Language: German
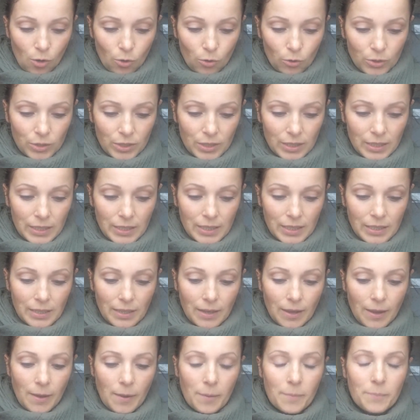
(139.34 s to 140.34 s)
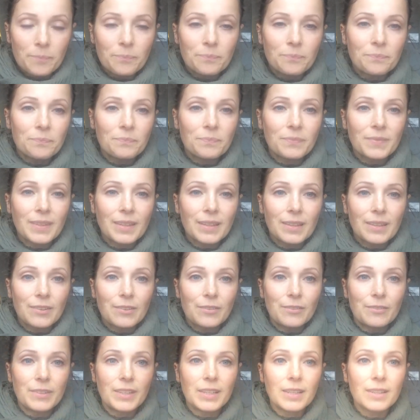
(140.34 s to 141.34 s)
und die ähm,
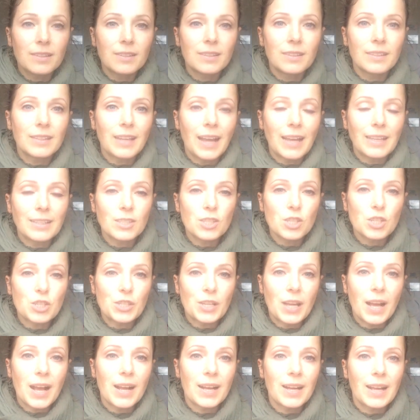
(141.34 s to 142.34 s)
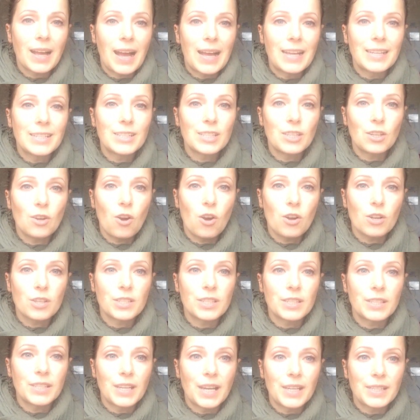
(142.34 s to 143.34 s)
wirken ganz stark
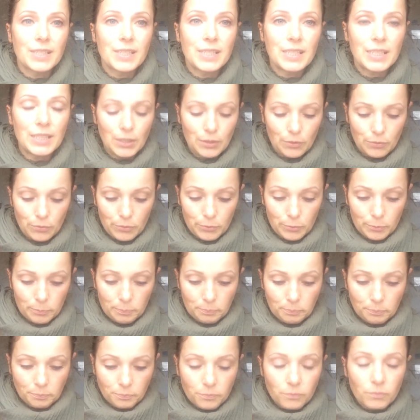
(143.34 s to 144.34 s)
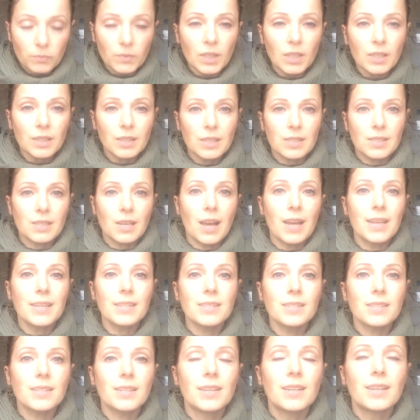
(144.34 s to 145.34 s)
antioxidativ. Das
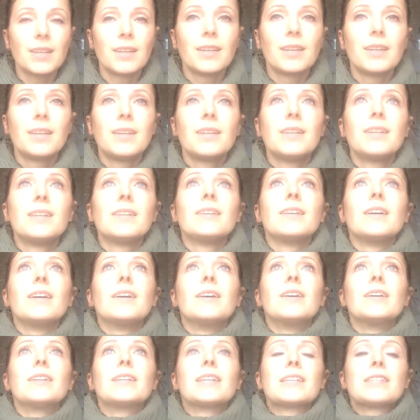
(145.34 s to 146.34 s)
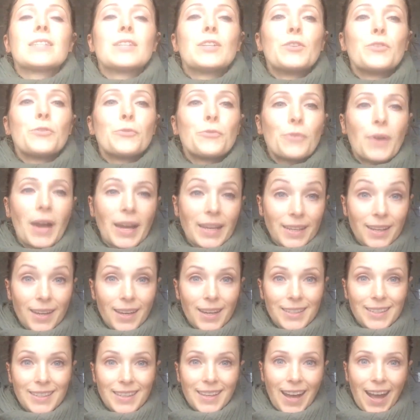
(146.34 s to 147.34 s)
heißt, äh, das sind freie
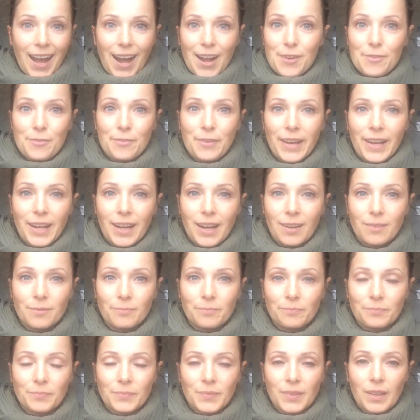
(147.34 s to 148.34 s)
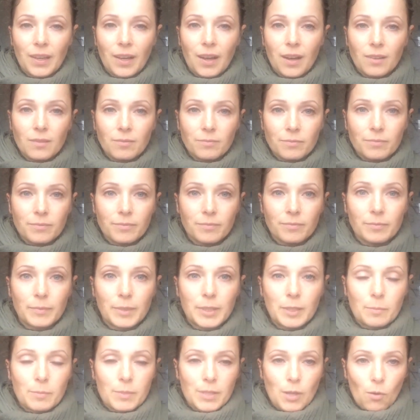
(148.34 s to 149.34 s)
Radikalfänger. Ja?
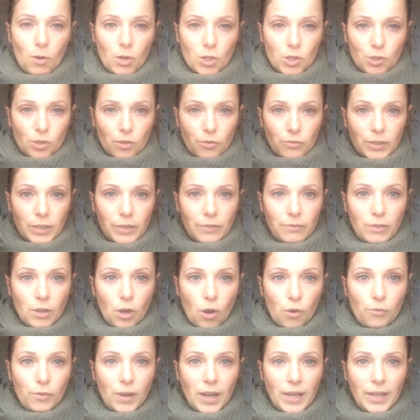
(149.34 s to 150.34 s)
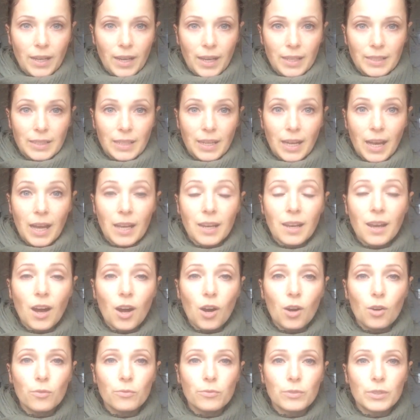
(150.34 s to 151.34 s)
Mit dem Sauerstoff nehmen wir auch freie Radikale
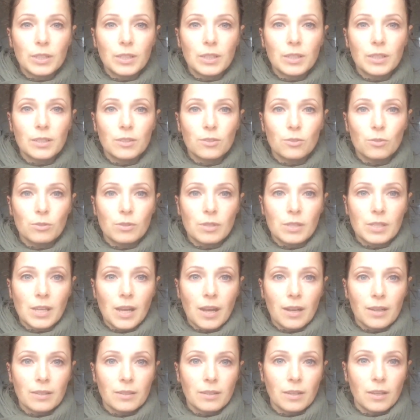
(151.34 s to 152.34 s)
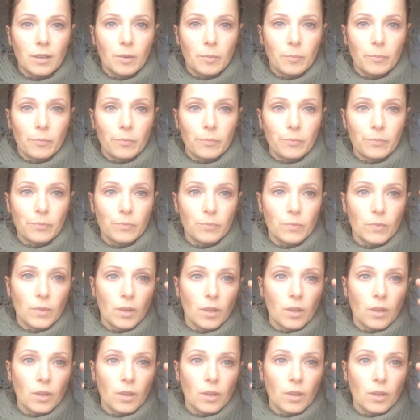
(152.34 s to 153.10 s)
auf, die sozusagen ähm,